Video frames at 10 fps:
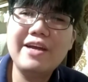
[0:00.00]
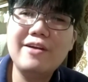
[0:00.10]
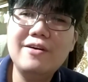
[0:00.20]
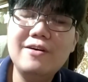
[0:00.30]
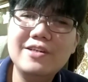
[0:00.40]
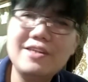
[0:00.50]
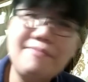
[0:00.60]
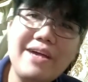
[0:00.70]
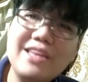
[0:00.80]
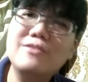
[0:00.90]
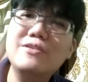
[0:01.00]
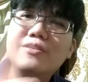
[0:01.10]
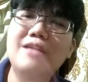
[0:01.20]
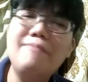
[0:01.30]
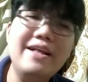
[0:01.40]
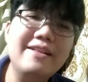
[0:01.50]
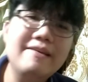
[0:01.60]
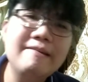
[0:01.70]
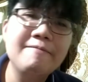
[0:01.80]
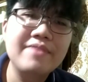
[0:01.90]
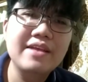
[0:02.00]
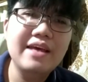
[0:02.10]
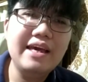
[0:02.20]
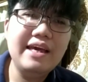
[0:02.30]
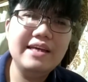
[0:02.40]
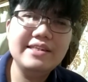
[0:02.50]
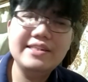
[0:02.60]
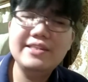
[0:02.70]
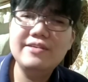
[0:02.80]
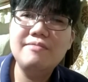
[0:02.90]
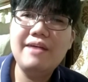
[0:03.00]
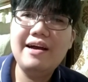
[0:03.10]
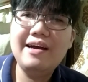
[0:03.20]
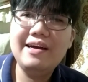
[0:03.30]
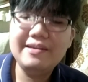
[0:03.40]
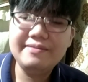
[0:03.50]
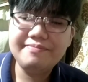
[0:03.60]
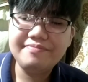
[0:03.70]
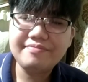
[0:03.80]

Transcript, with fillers: Pero sa part 2 naman is yung mga